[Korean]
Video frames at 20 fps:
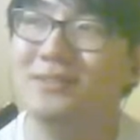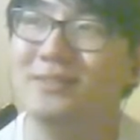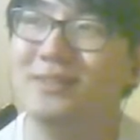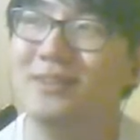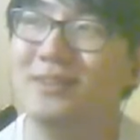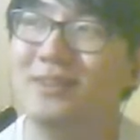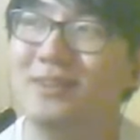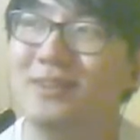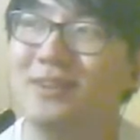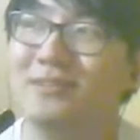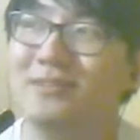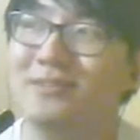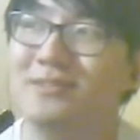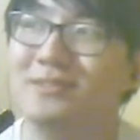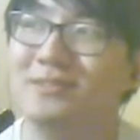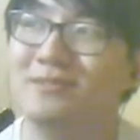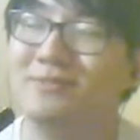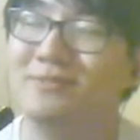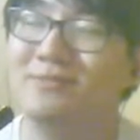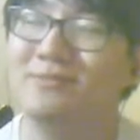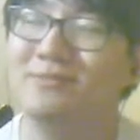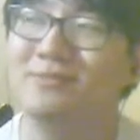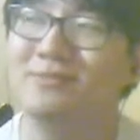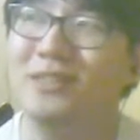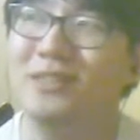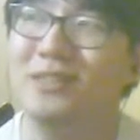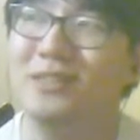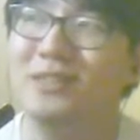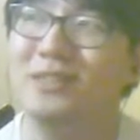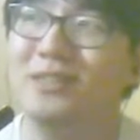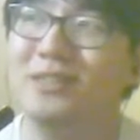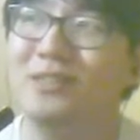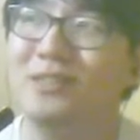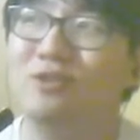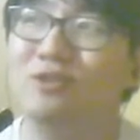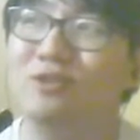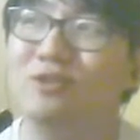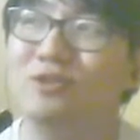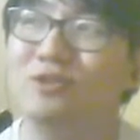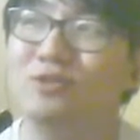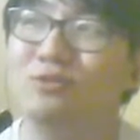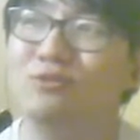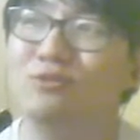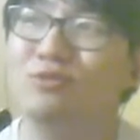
내가 이걸